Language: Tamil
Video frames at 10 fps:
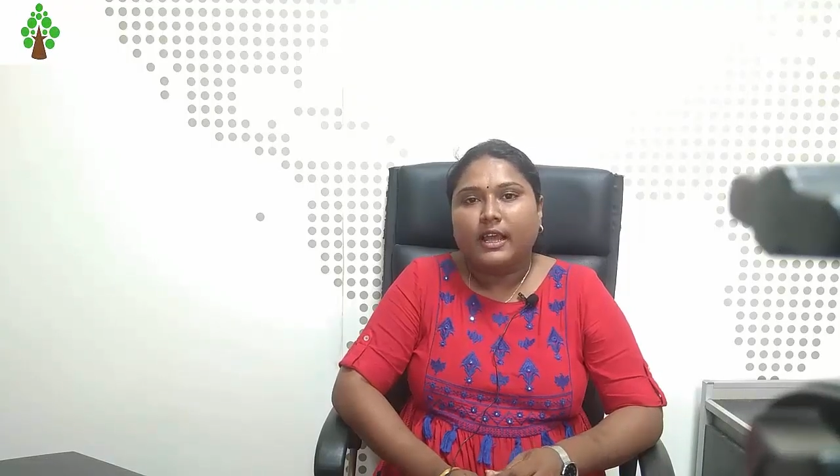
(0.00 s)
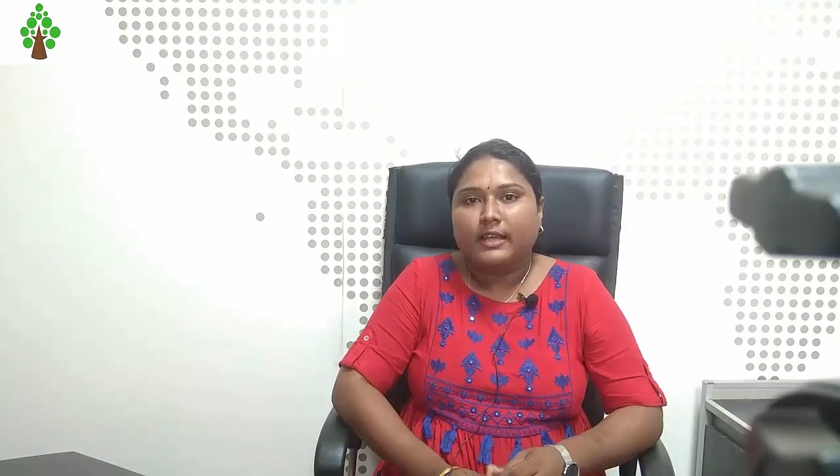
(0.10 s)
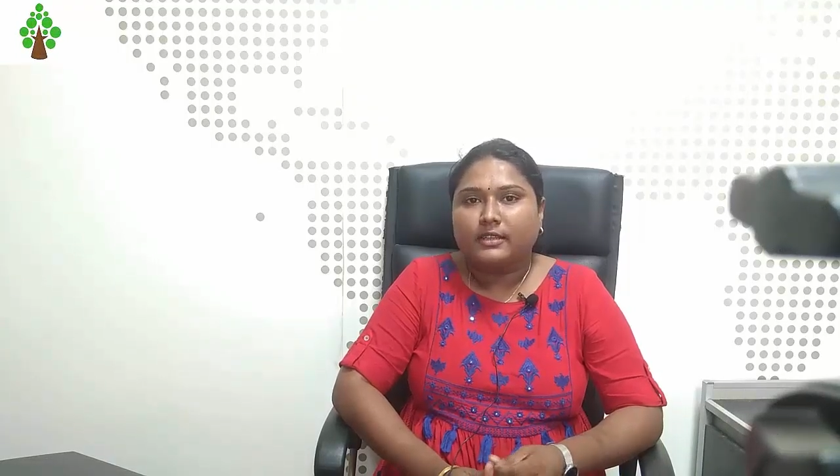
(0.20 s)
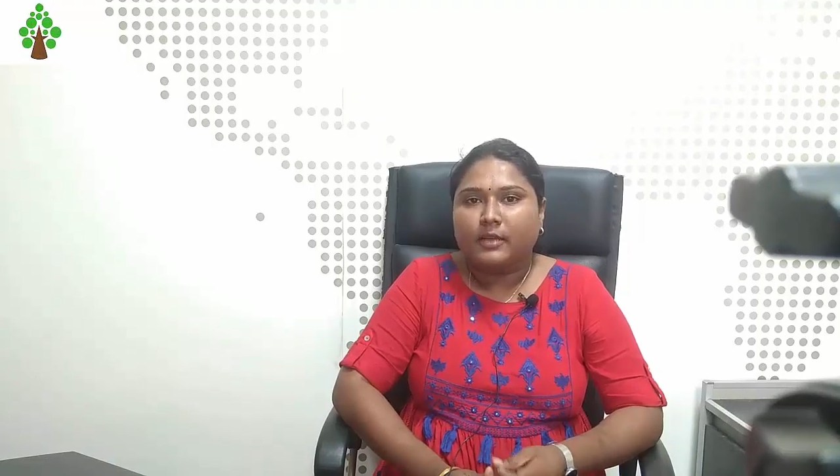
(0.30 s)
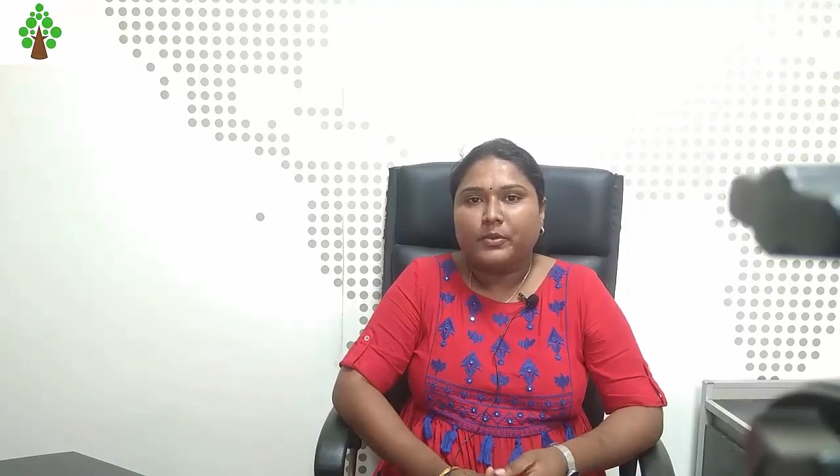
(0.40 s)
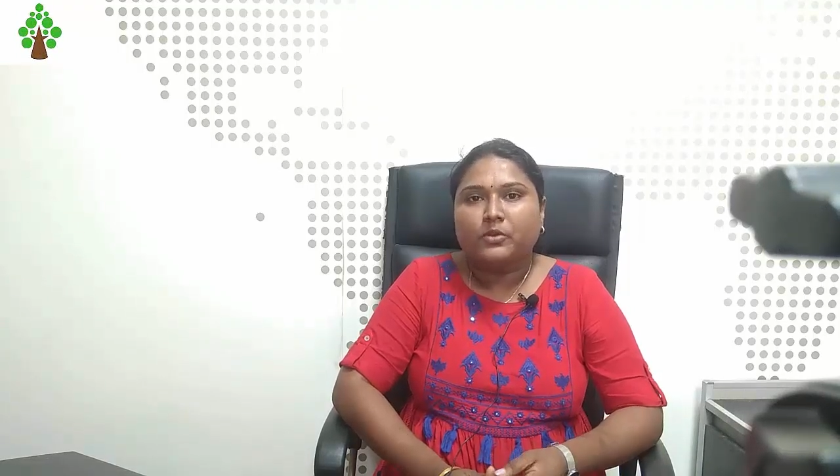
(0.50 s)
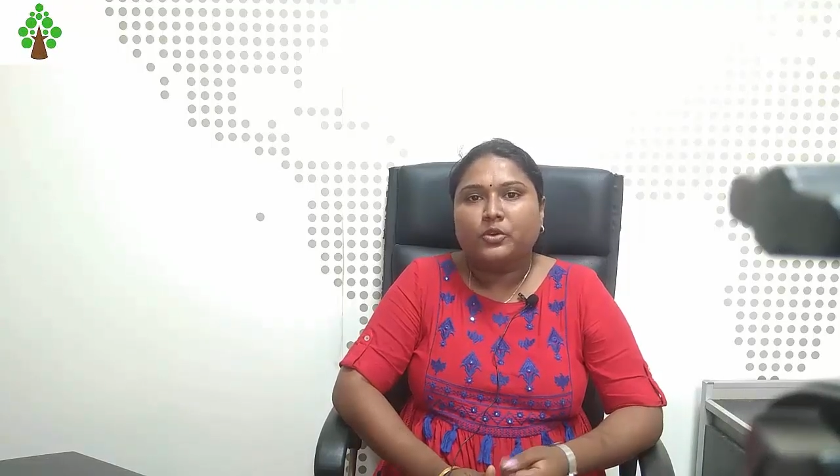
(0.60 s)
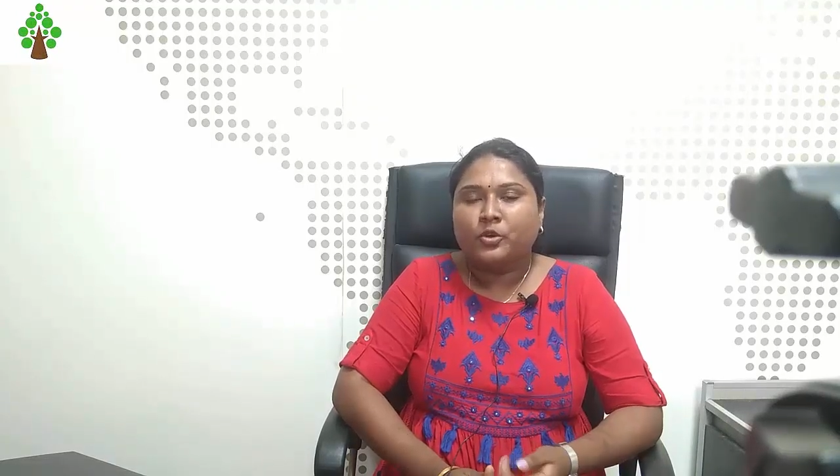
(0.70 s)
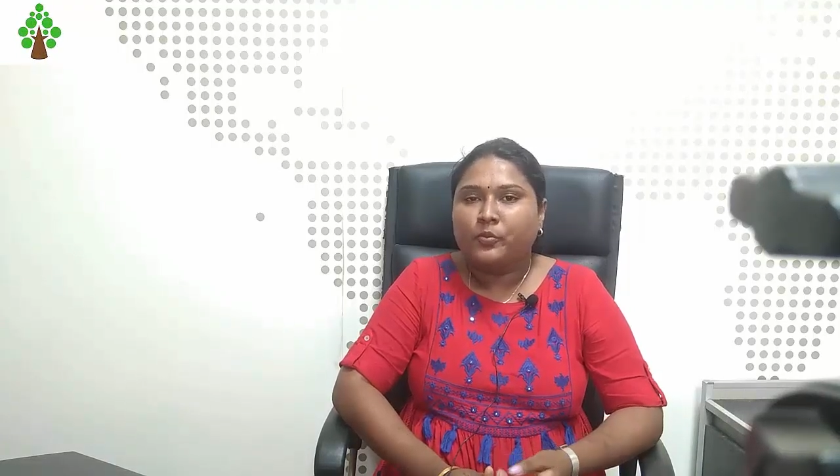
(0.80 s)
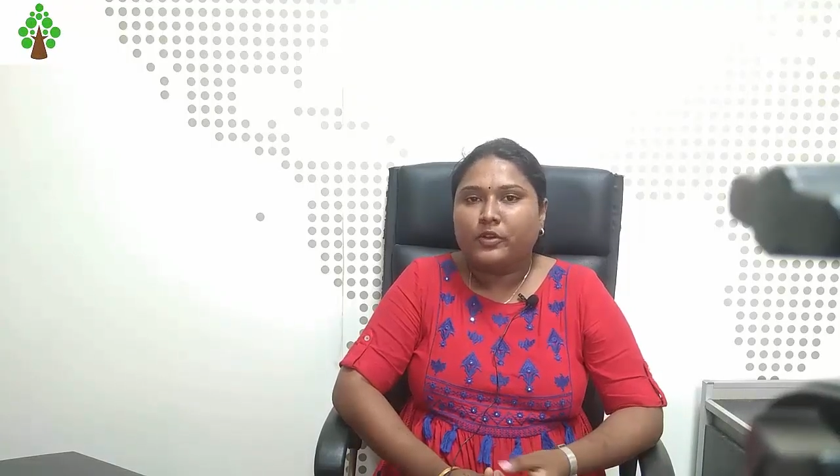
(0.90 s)
அதுக்கப்புறம்
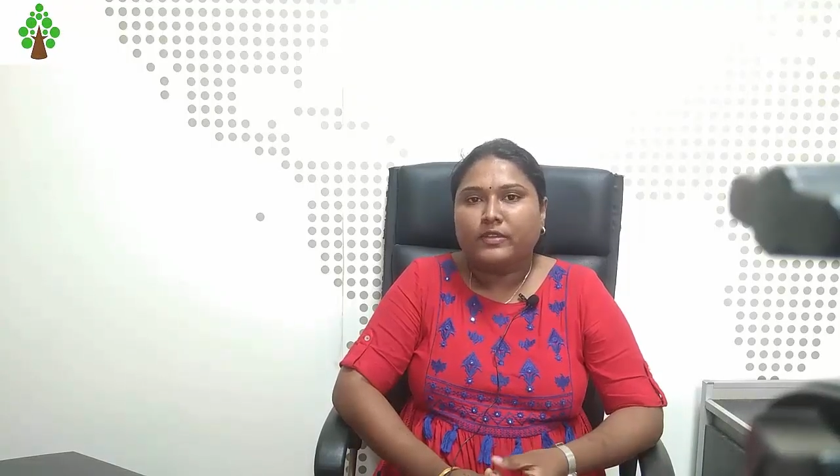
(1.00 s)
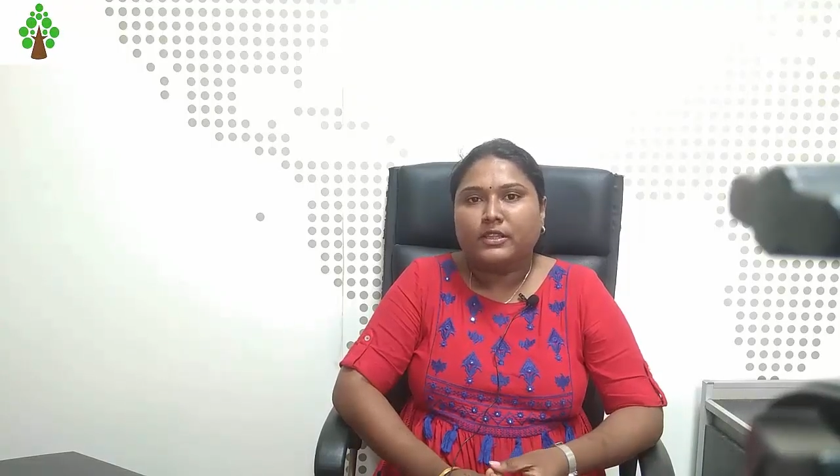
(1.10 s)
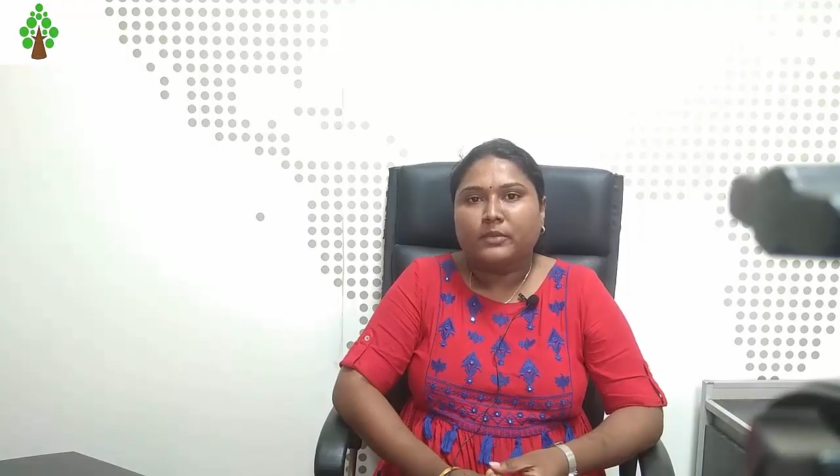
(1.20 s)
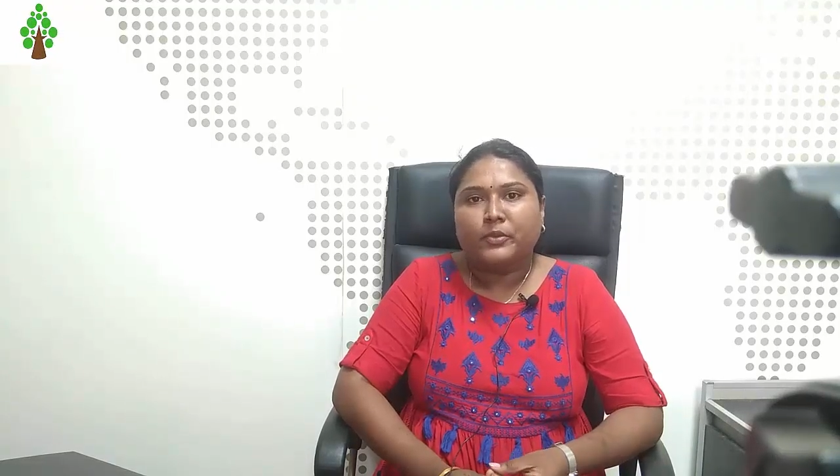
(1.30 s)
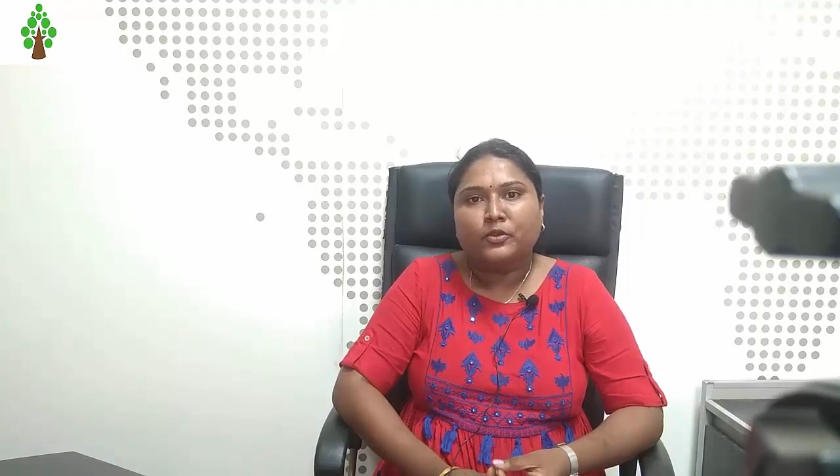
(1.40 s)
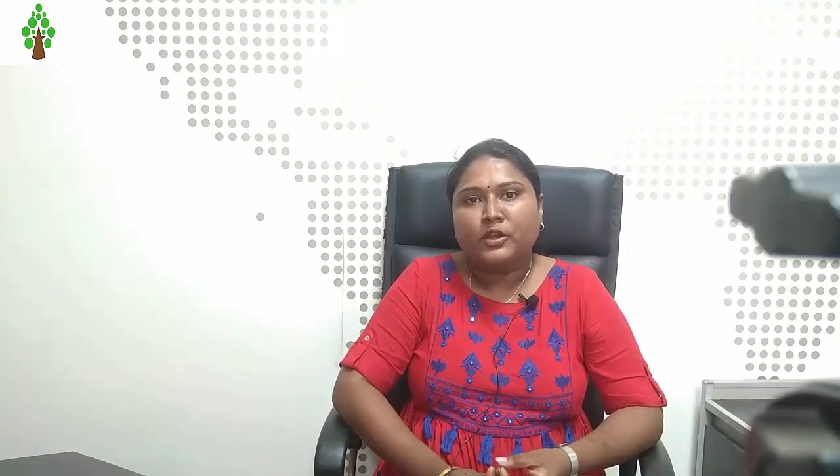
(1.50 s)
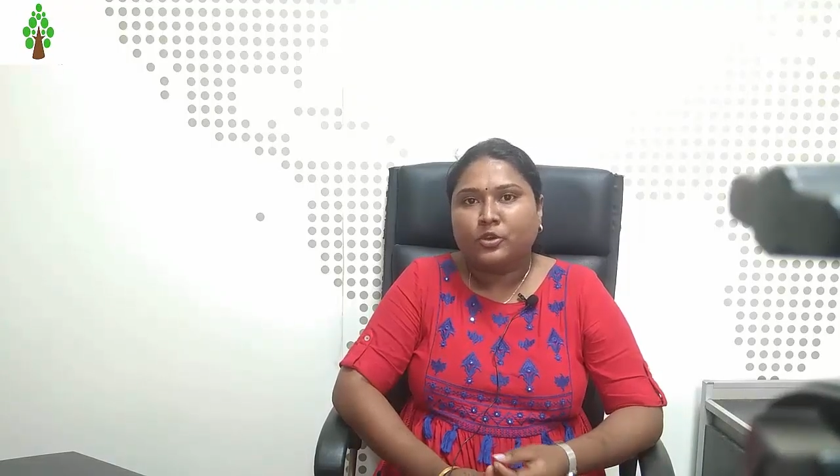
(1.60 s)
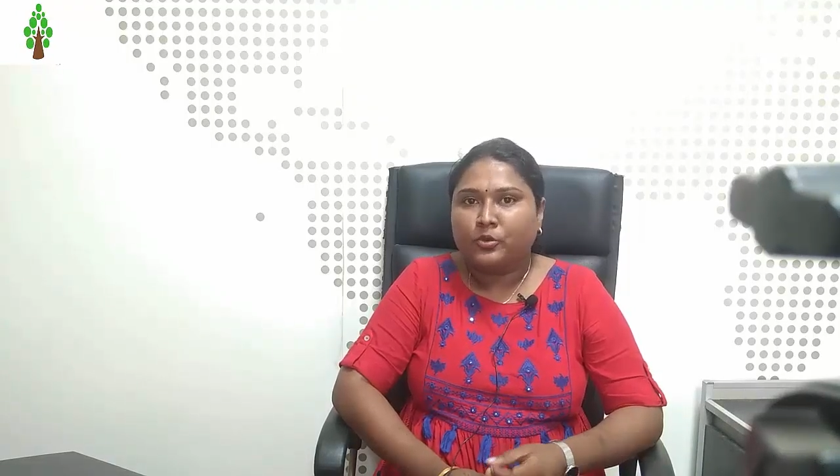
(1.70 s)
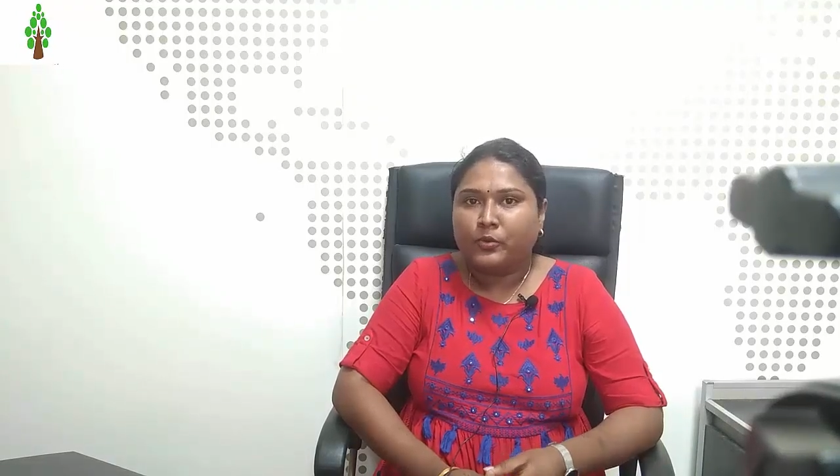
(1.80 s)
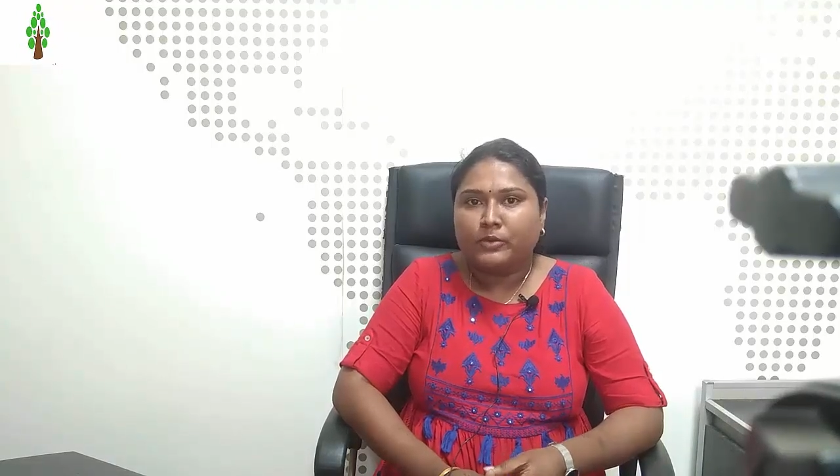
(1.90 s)
குரூப் ஒன் வந்தப்பையும் நான்
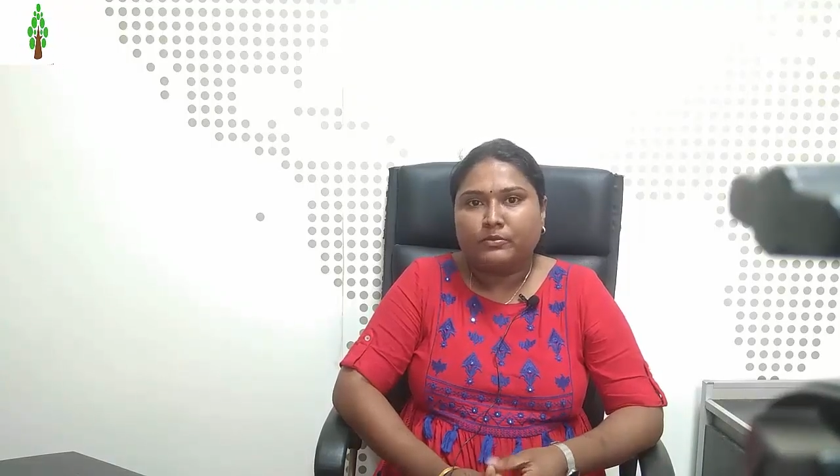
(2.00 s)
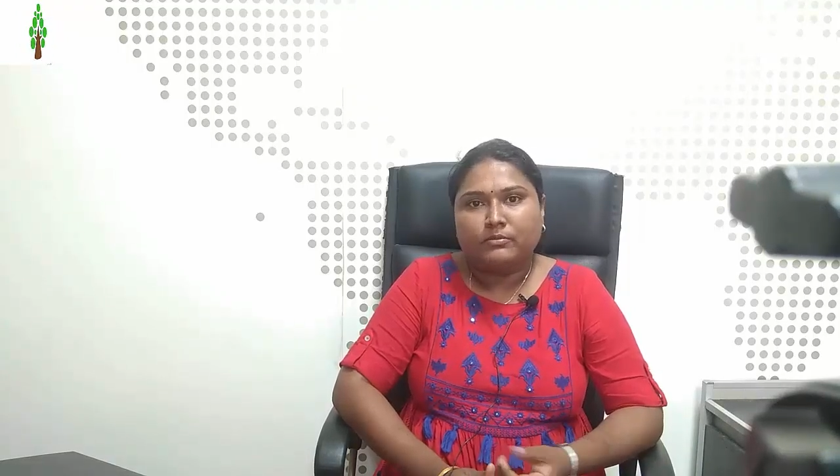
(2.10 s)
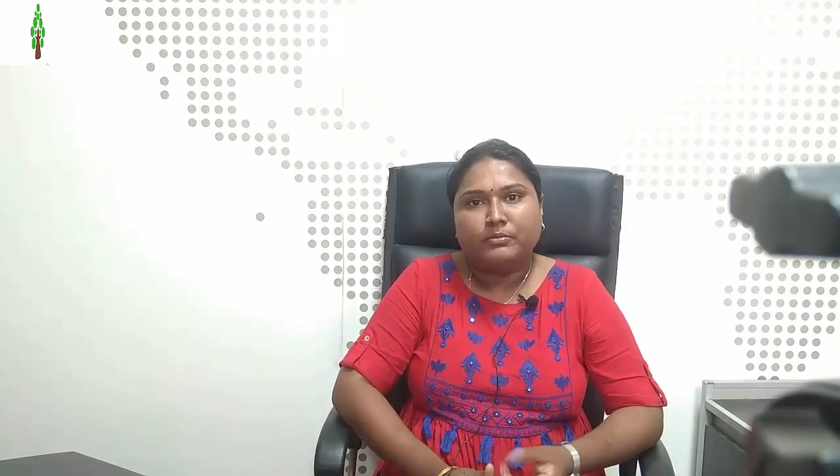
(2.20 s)
குரூப் ஒன்